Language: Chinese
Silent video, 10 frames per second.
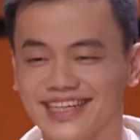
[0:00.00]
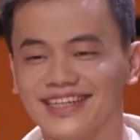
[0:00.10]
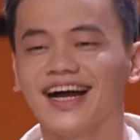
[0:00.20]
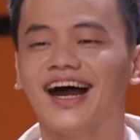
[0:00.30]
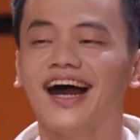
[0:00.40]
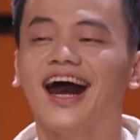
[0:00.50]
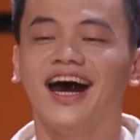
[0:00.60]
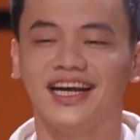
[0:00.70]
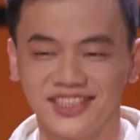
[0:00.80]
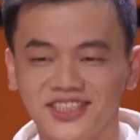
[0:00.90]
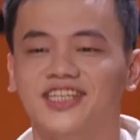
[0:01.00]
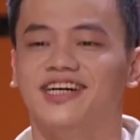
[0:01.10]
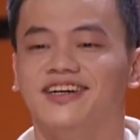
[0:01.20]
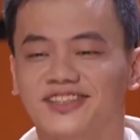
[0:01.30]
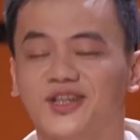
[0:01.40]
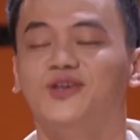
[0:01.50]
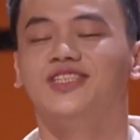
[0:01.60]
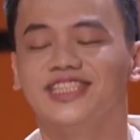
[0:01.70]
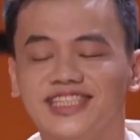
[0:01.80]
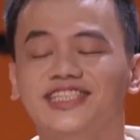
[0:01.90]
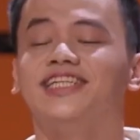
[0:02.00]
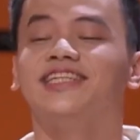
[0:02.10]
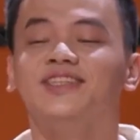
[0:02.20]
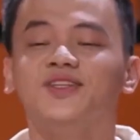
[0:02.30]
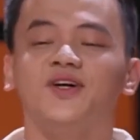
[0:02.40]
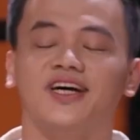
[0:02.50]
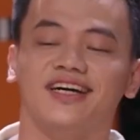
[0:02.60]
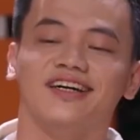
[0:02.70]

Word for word: 应该还行，有信心。对。